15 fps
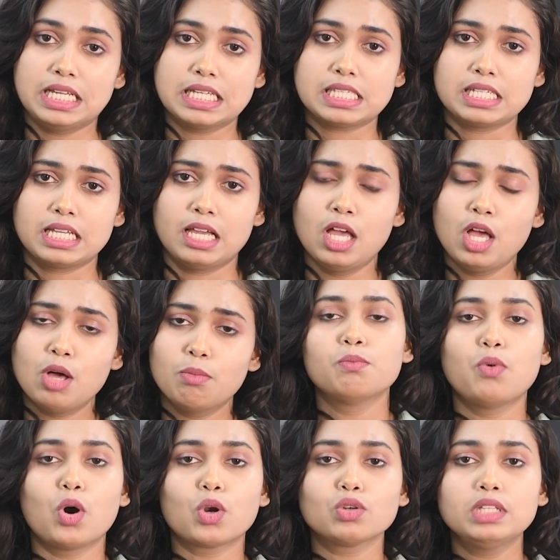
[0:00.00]
নিয়েছে
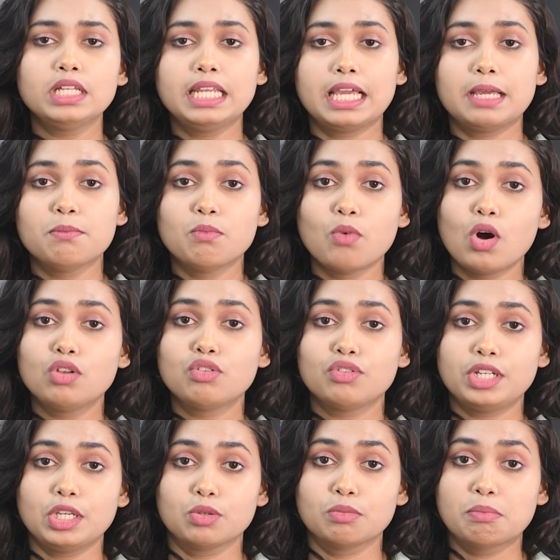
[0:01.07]
বড়দিনে মল
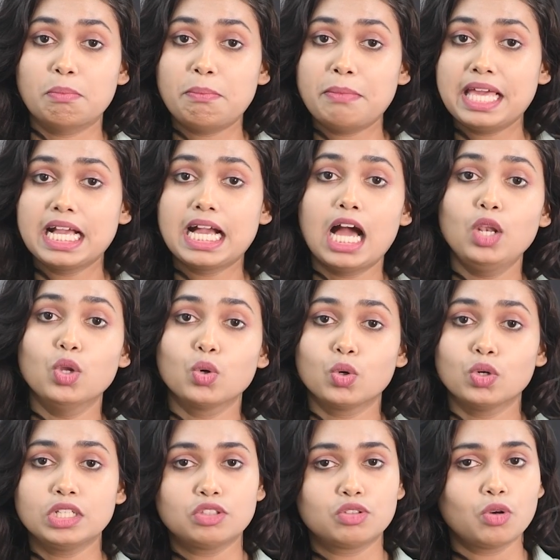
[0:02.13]
রোডেও মেগা
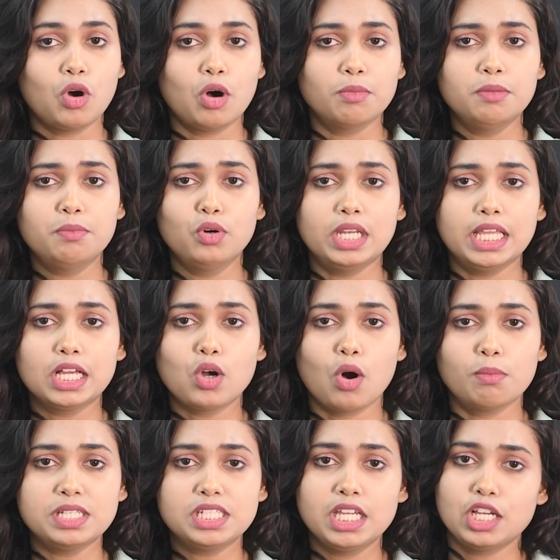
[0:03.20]
লোকনৃত্য হবে বলে
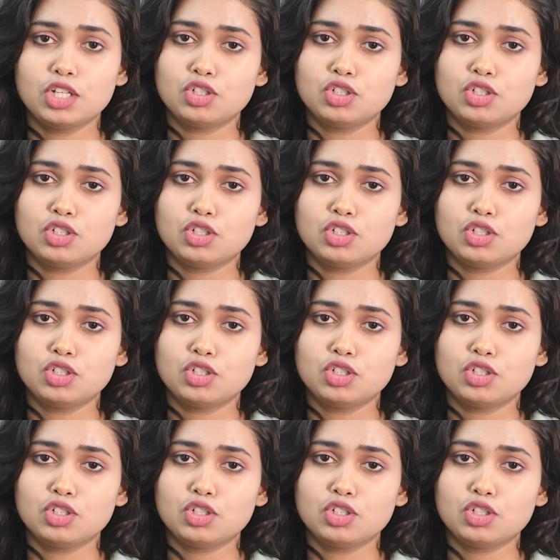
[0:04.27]
কমিটি